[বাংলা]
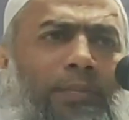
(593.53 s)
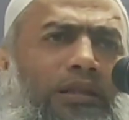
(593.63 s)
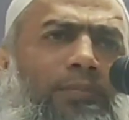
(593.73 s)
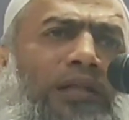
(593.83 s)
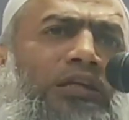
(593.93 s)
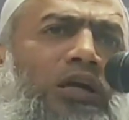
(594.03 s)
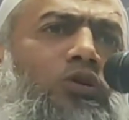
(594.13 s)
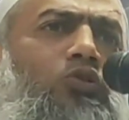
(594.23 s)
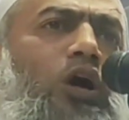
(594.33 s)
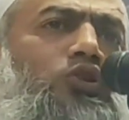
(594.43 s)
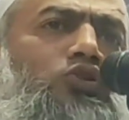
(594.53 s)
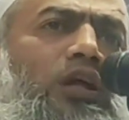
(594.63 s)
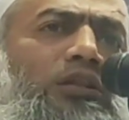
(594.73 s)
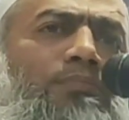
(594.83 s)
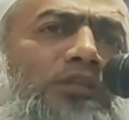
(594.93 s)
আমাদের মাদ্রাসাগুলো
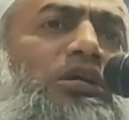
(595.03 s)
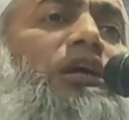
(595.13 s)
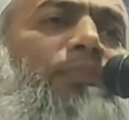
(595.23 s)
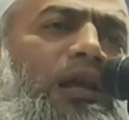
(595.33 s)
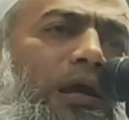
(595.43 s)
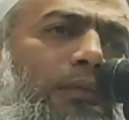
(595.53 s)
কতজনের তিন বাচ্চাকে পালে